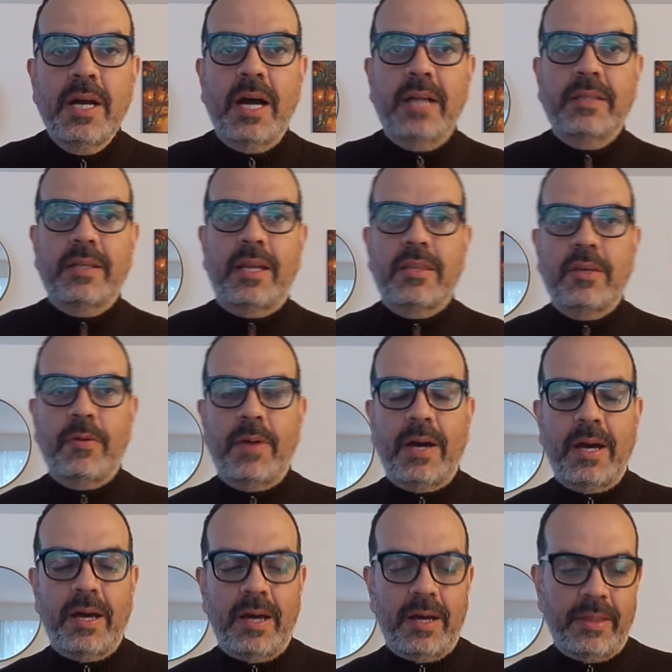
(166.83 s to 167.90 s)
ante las
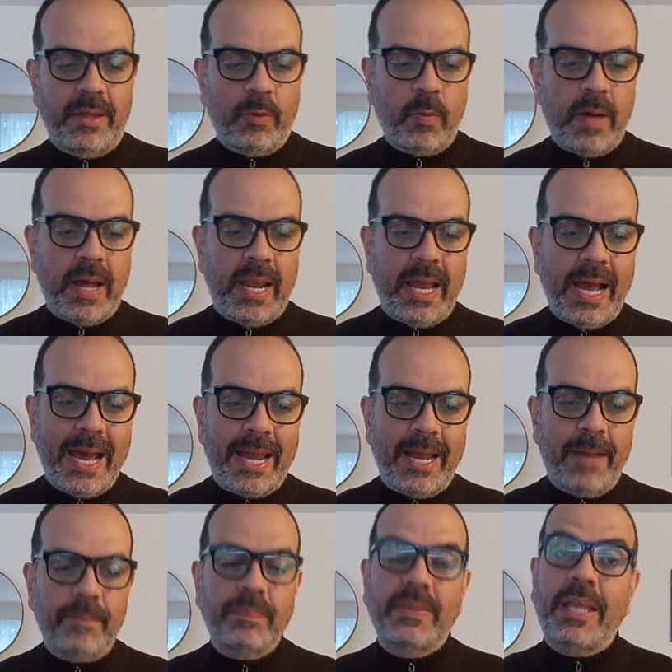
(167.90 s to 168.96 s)
Chivas de
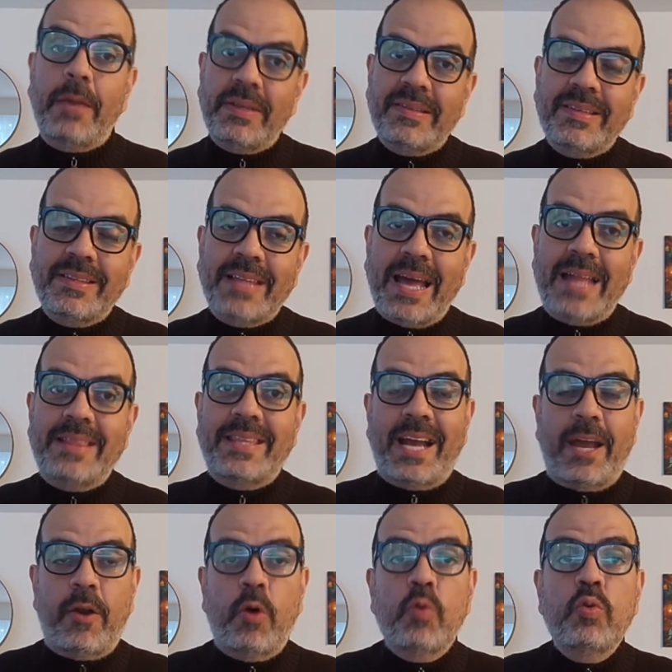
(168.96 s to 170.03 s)
Guadalajara, de visitante,
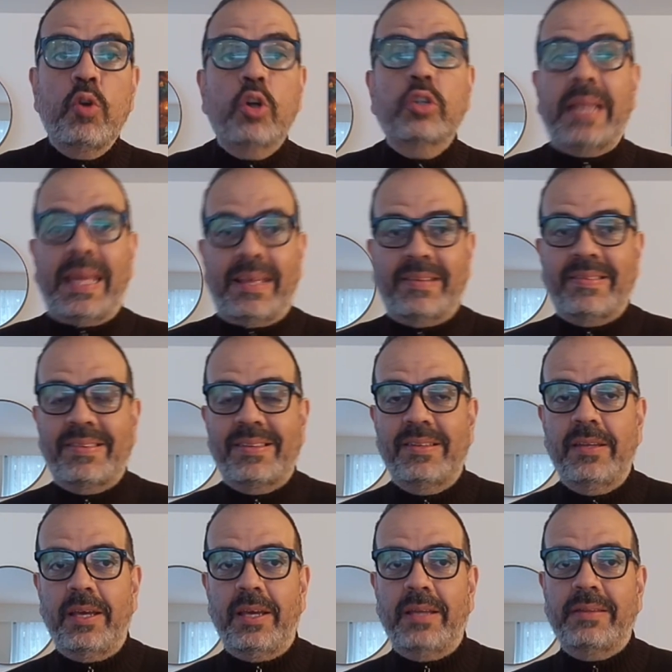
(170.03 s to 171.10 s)
ganó
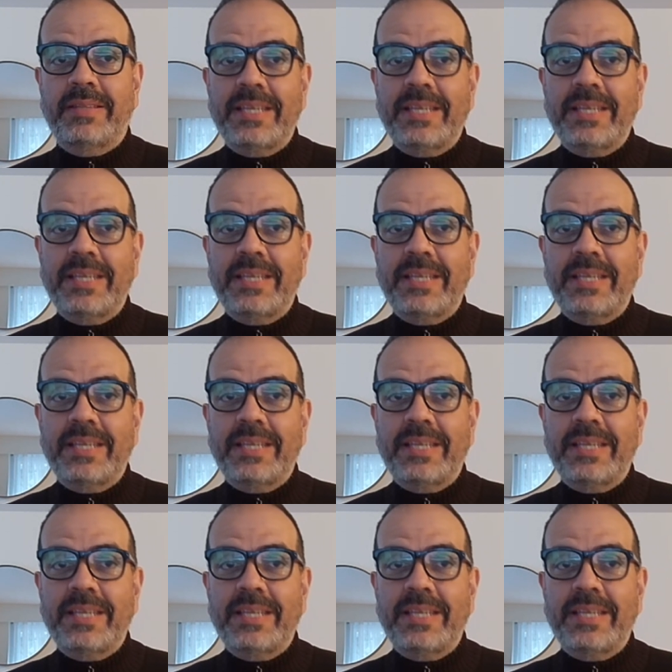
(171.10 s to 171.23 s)
1-3 eh,